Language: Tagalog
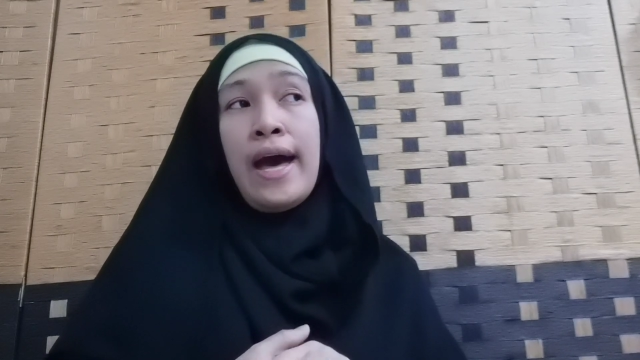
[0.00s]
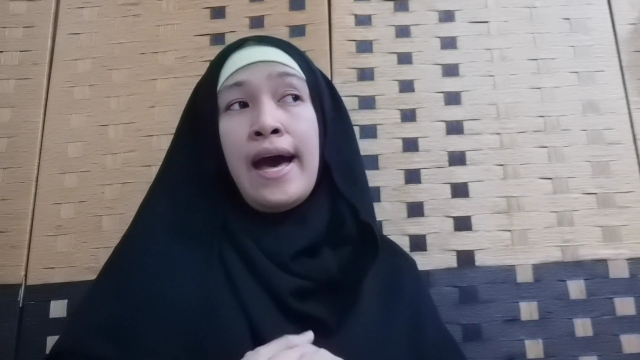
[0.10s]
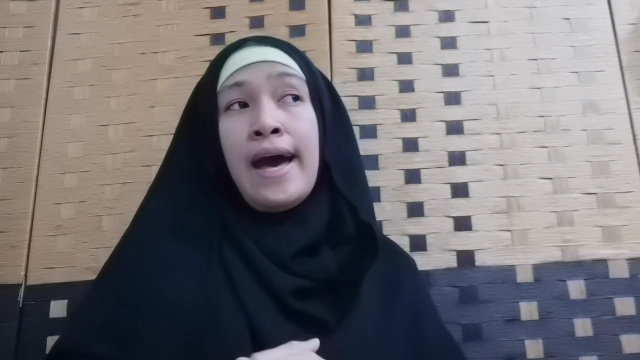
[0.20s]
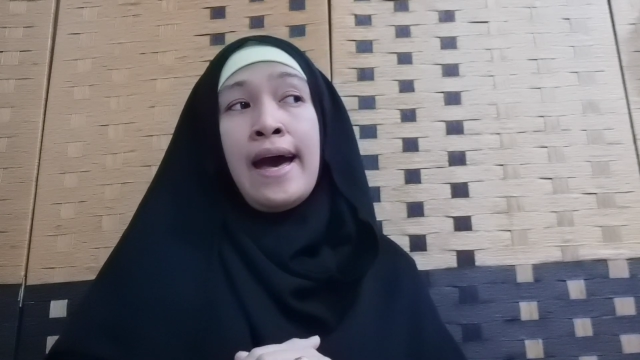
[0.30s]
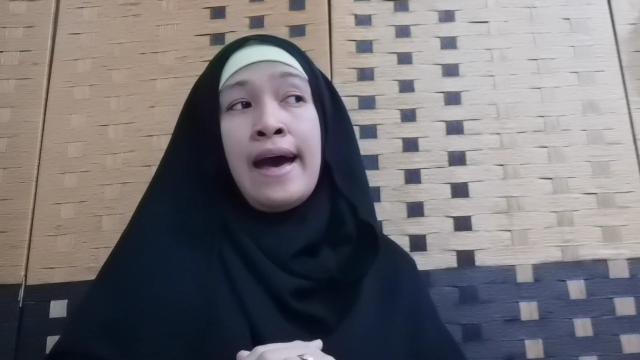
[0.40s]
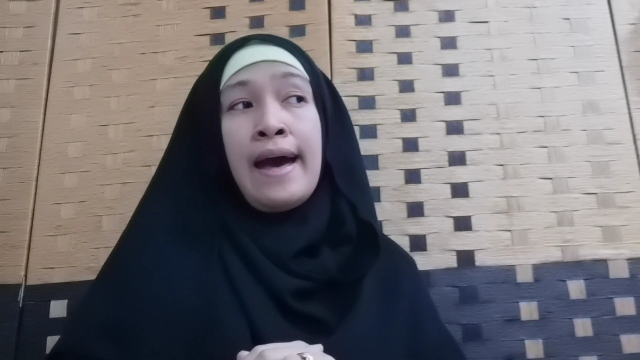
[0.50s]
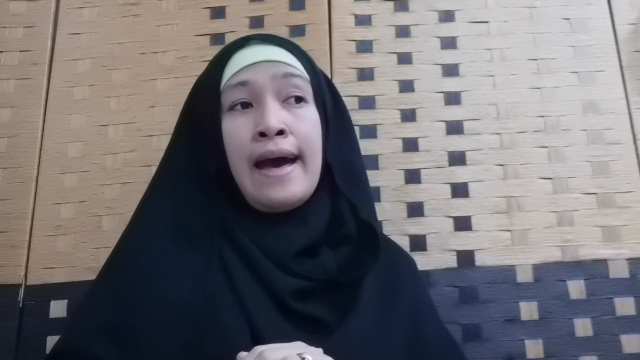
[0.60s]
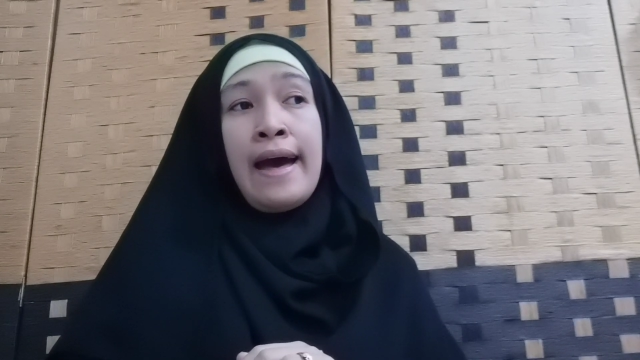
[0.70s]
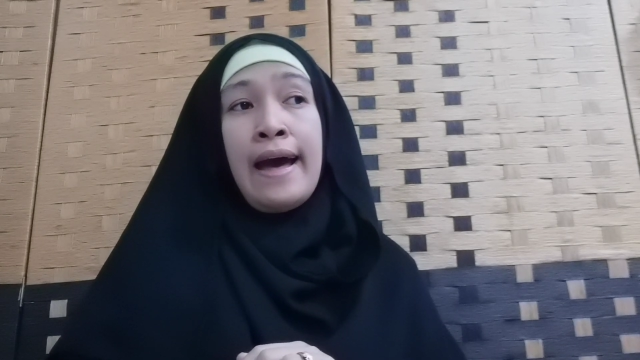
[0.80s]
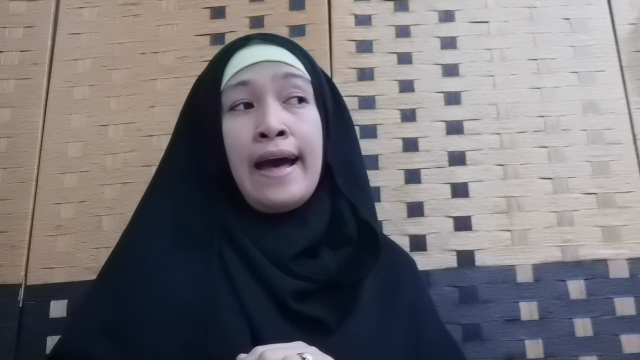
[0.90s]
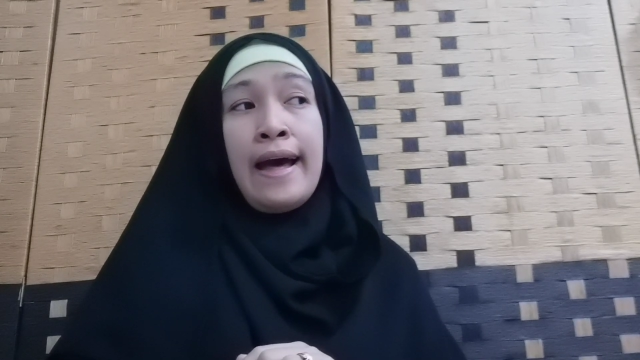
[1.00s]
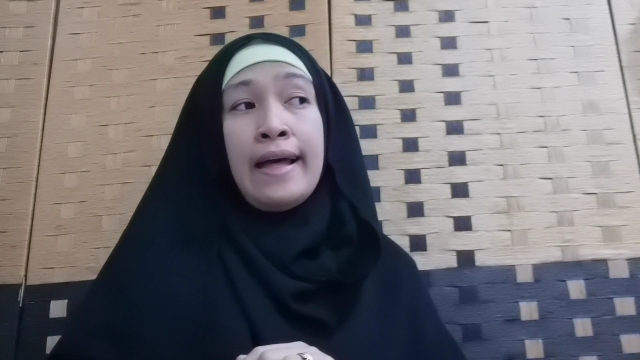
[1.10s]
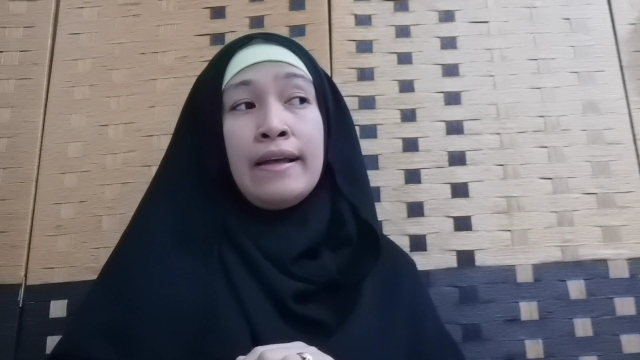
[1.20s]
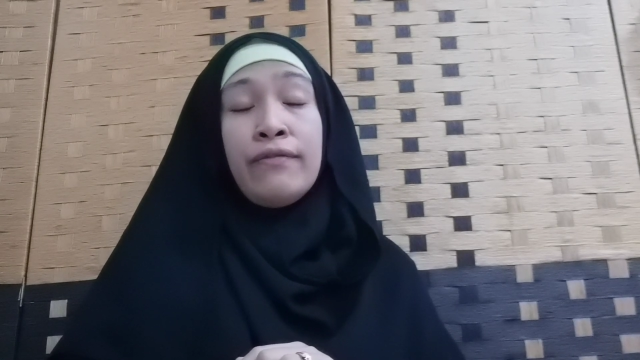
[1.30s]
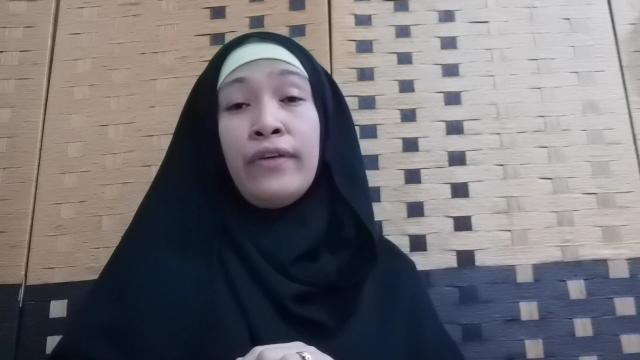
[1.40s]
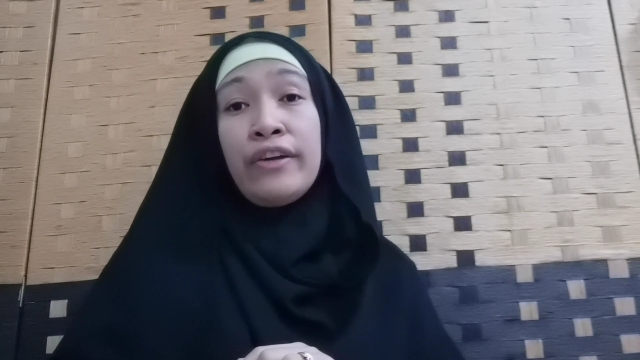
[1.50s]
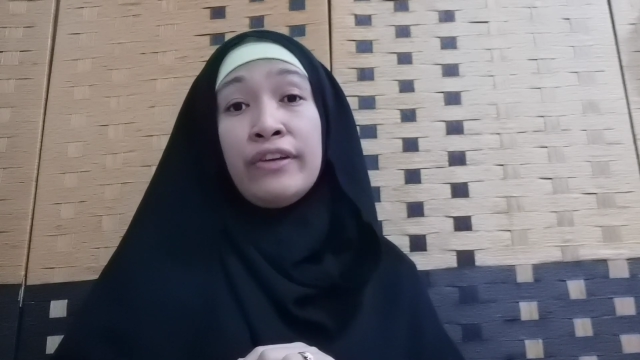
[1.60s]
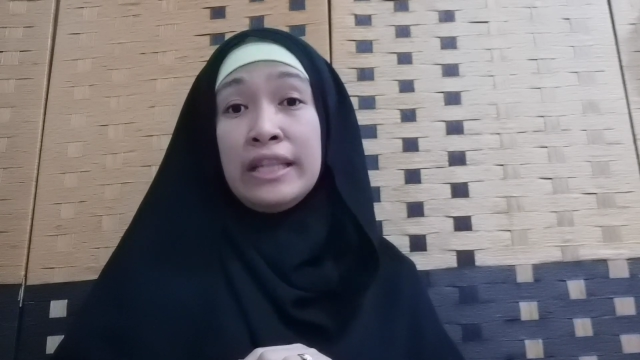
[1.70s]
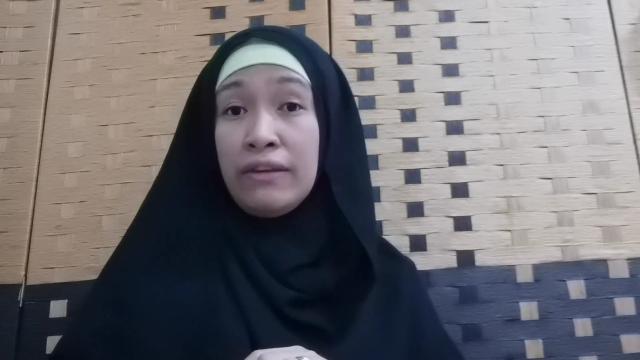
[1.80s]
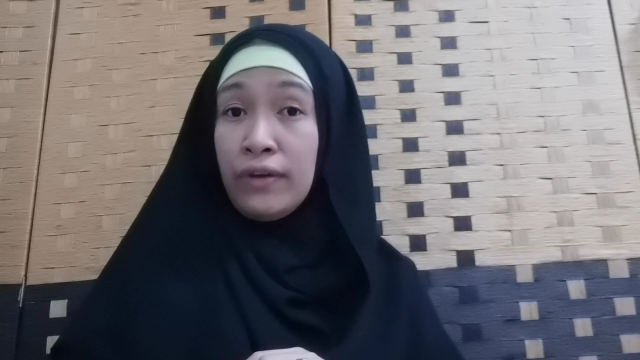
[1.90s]
uh,
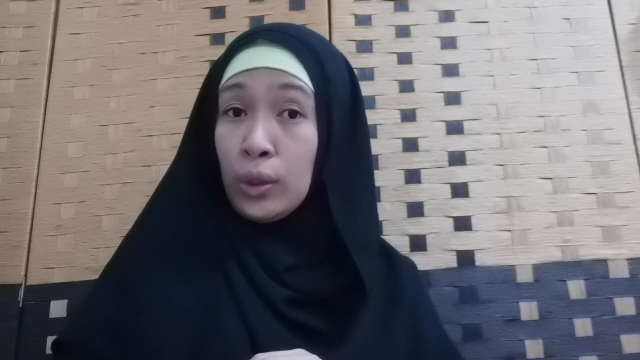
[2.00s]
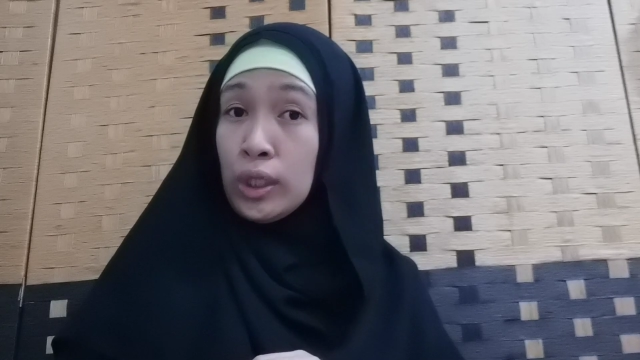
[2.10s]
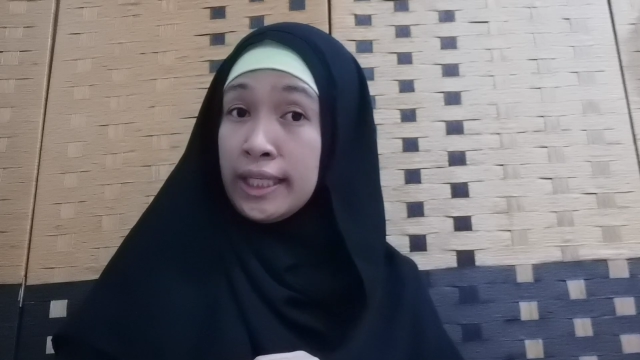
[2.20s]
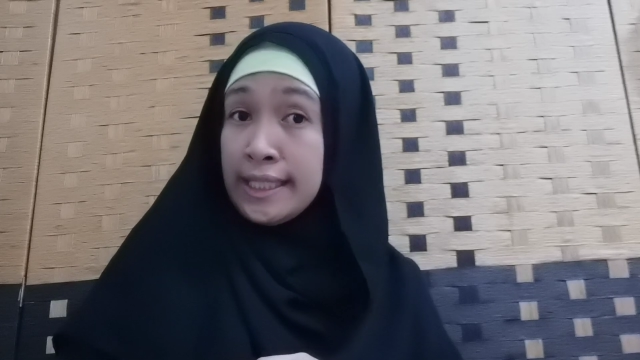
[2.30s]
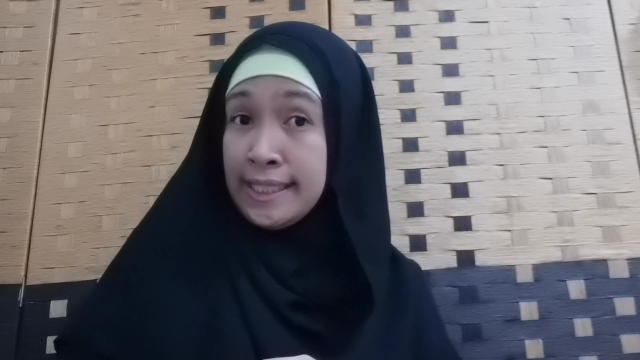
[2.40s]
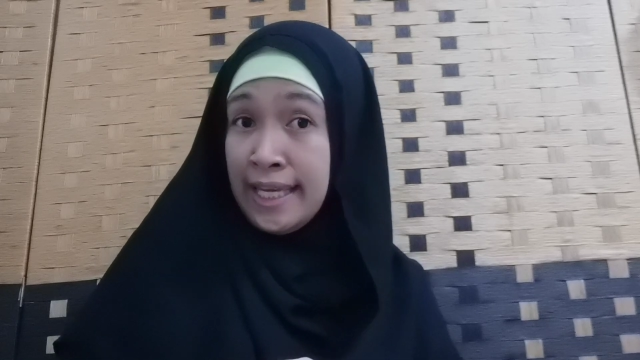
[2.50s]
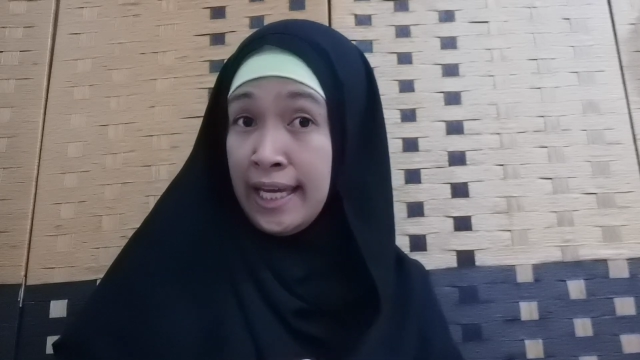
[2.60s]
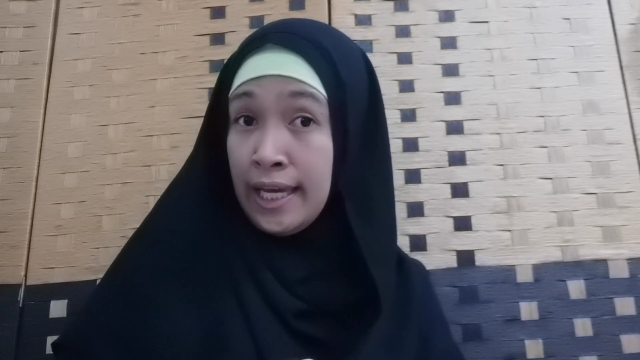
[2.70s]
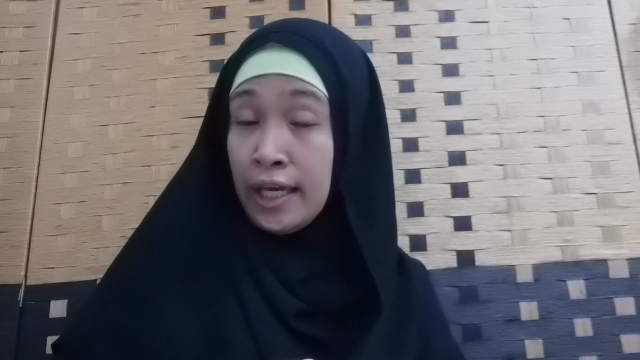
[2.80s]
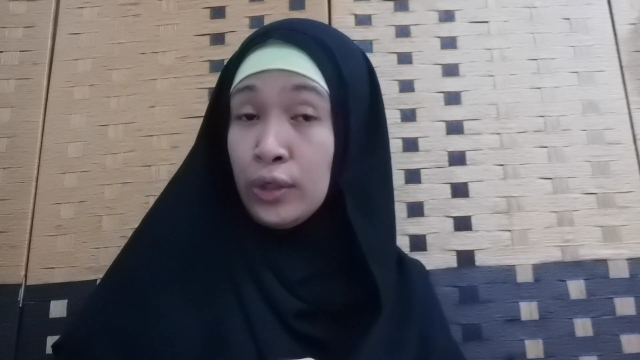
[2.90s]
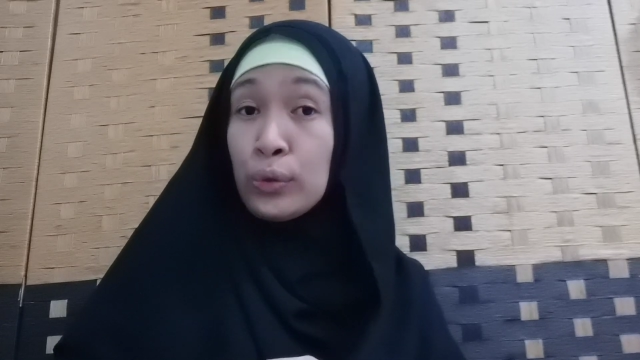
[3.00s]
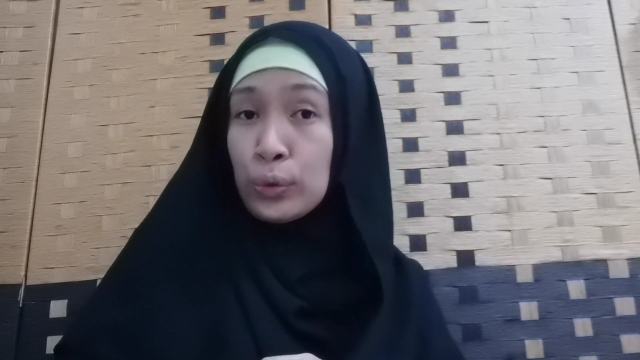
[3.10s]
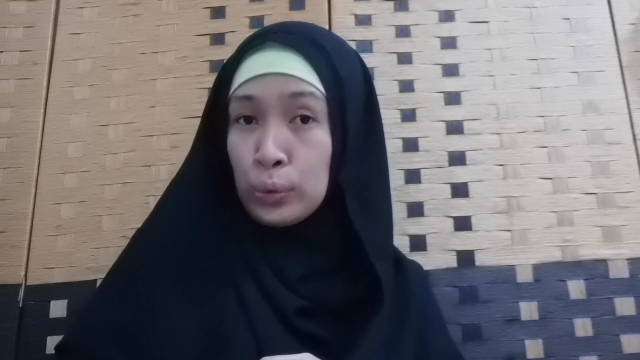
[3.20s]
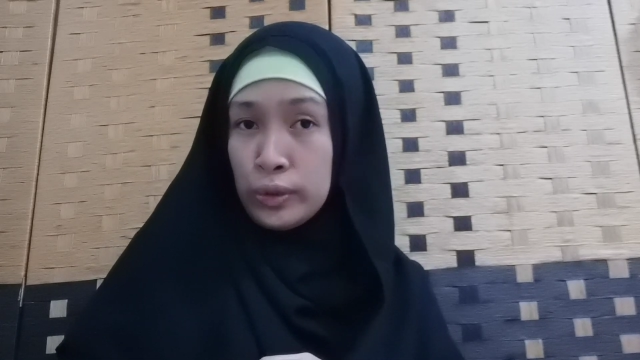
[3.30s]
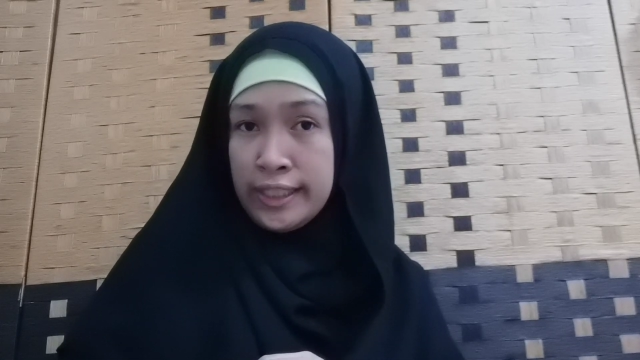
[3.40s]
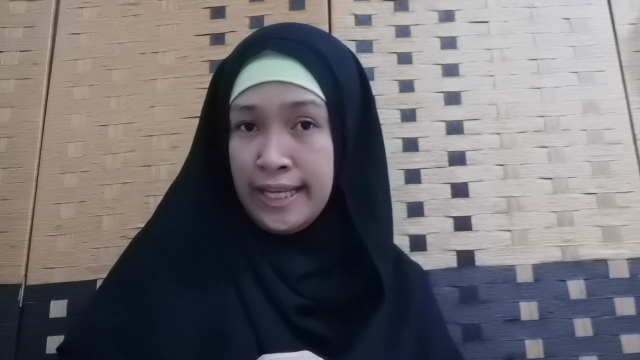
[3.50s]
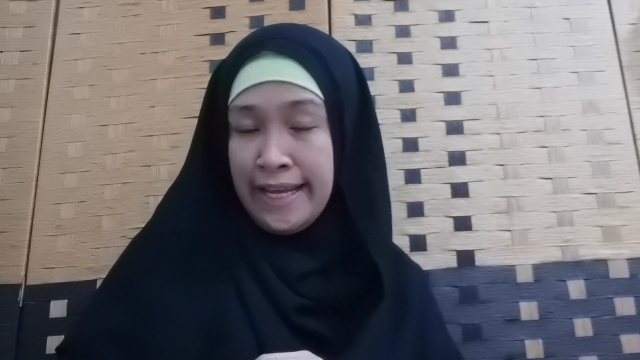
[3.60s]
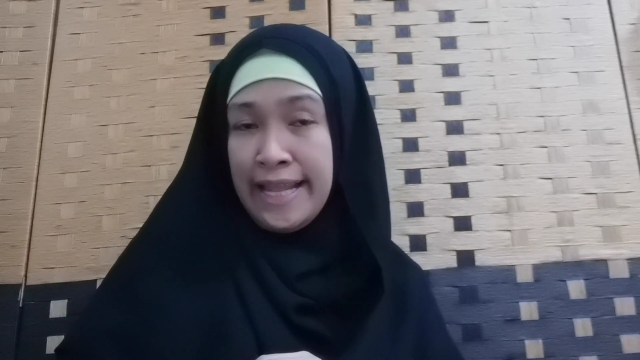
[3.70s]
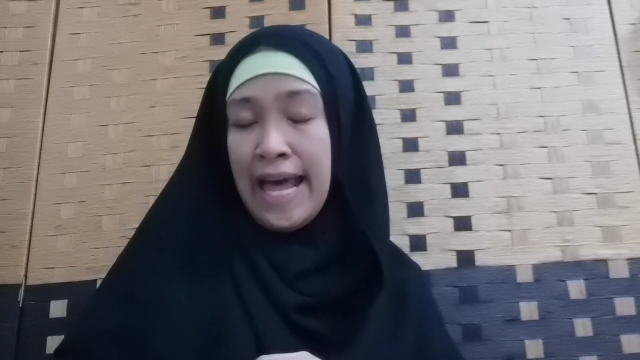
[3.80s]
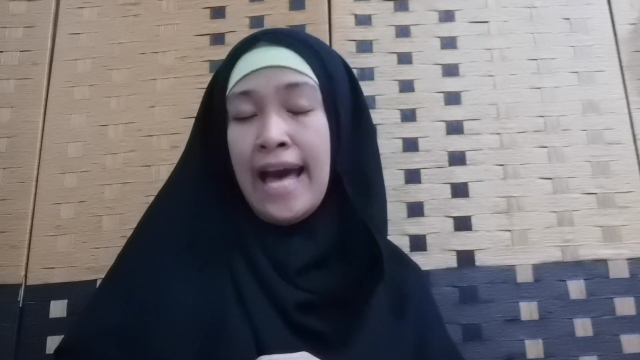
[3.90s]
very difficult kasi yung rules
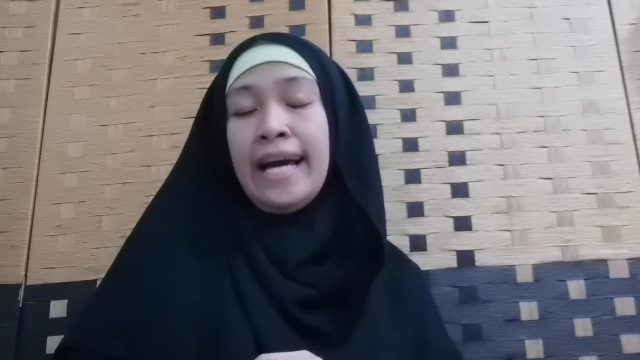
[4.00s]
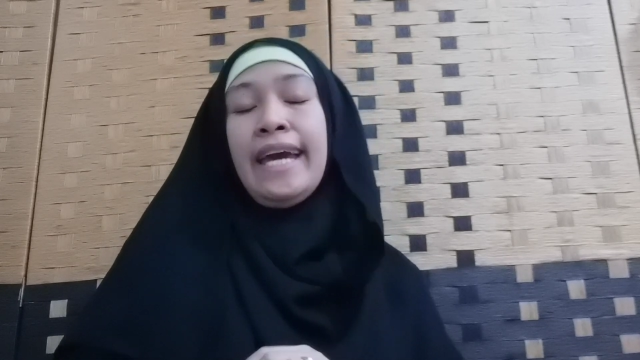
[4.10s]
nila.